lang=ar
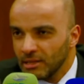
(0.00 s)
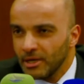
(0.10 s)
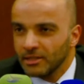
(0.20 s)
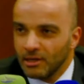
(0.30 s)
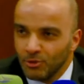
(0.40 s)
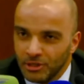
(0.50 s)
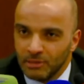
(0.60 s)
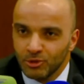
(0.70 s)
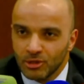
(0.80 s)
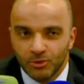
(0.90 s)
خدمات أو
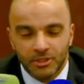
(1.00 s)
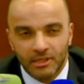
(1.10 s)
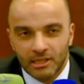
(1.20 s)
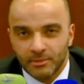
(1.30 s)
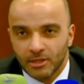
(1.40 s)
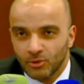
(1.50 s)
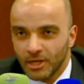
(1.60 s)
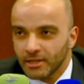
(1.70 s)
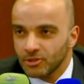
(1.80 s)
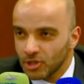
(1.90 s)
إحنا مزودين خدمات
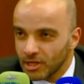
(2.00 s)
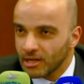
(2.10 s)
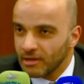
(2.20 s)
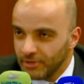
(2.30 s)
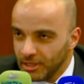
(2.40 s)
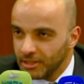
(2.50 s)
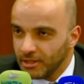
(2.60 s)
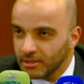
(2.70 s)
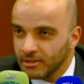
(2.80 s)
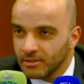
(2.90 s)
ولكن شراكة
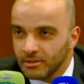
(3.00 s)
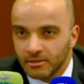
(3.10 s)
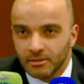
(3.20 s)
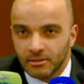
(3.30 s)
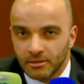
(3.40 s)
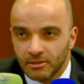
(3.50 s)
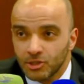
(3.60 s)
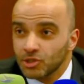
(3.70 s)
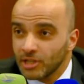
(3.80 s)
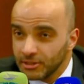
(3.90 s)
فعلية آه،
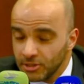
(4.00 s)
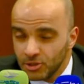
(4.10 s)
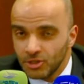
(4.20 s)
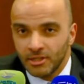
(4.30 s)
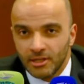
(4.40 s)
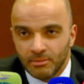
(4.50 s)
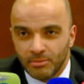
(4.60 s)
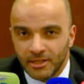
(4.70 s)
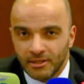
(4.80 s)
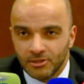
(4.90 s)
استراتيجية
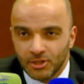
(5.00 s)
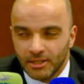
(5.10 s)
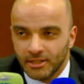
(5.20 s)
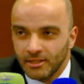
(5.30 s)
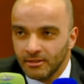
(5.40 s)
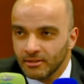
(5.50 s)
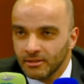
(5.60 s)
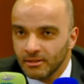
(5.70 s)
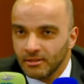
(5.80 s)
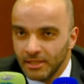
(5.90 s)
بين الجهتين
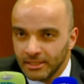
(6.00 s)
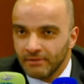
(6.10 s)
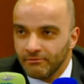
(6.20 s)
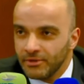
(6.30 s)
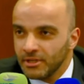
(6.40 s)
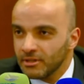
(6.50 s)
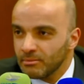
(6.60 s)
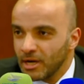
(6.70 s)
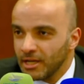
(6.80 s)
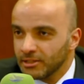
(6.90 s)
لتنفيذ
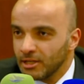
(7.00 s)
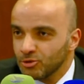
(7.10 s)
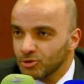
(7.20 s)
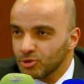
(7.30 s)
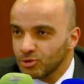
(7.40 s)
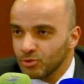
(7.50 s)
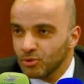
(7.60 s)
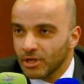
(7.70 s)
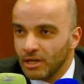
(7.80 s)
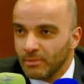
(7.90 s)
ما يحتاجه
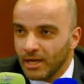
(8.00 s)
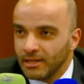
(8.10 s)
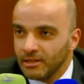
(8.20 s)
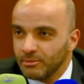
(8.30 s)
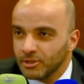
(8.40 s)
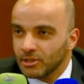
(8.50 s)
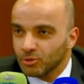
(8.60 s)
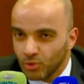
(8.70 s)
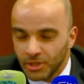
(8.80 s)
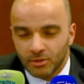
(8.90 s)
السوق المحلي من
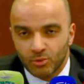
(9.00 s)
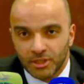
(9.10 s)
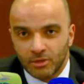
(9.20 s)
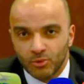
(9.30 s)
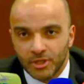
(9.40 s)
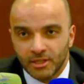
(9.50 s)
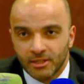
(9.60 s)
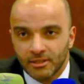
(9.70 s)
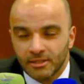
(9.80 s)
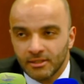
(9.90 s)
تطوير
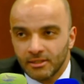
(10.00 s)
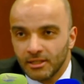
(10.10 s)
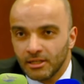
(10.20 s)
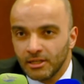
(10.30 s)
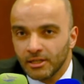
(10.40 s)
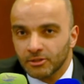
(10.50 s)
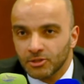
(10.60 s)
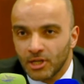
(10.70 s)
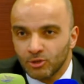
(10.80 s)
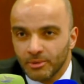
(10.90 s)
وتنويع آه،
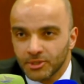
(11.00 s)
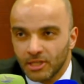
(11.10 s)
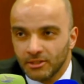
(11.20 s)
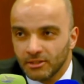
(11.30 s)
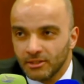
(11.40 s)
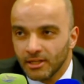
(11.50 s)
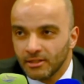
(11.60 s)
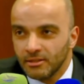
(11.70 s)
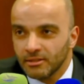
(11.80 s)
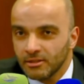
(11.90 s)
للاقتصاد ومصادر
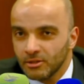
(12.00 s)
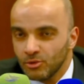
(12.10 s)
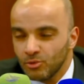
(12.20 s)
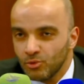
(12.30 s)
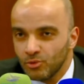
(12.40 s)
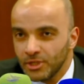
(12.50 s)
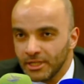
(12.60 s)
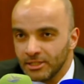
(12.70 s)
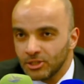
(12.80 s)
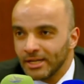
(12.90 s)
الدخل
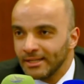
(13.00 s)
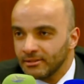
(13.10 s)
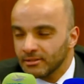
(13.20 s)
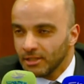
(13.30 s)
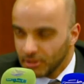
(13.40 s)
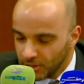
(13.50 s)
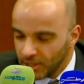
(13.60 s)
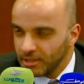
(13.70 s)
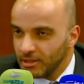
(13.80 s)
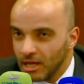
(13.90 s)
وايجاد
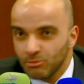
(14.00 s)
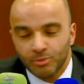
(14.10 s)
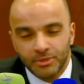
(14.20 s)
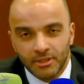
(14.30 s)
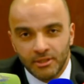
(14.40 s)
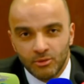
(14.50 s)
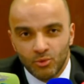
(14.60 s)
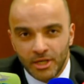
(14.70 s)
احتضان المبدعين